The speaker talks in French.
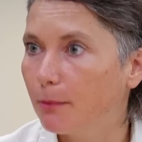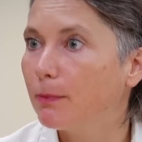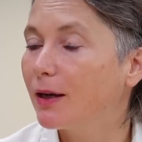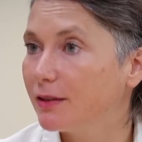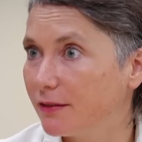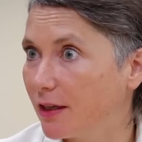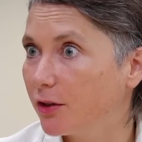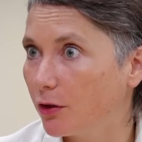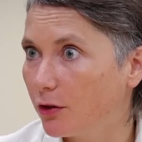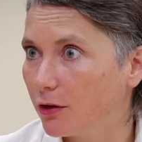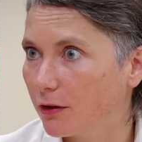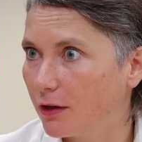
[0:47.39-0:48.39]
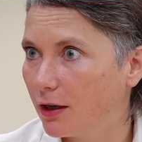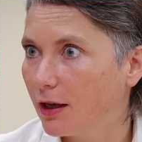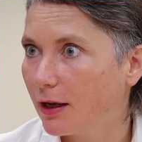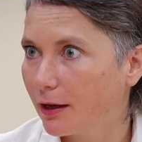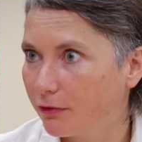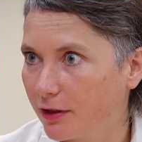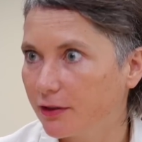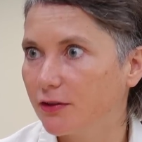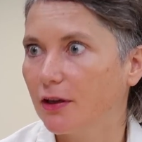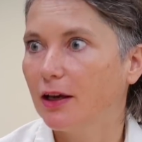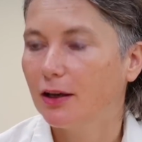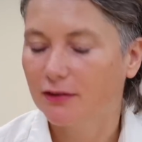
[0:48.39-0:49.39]
par désaccord
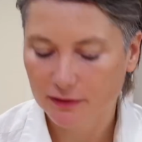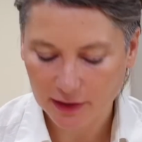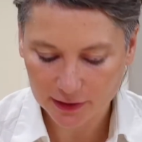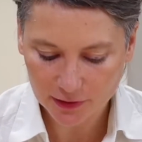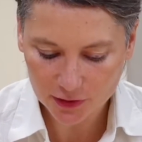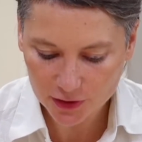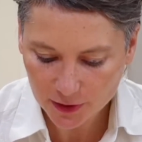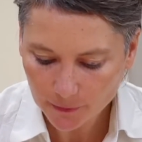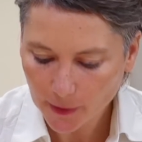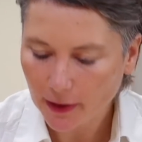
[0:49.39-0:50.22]
avec sa stratégie.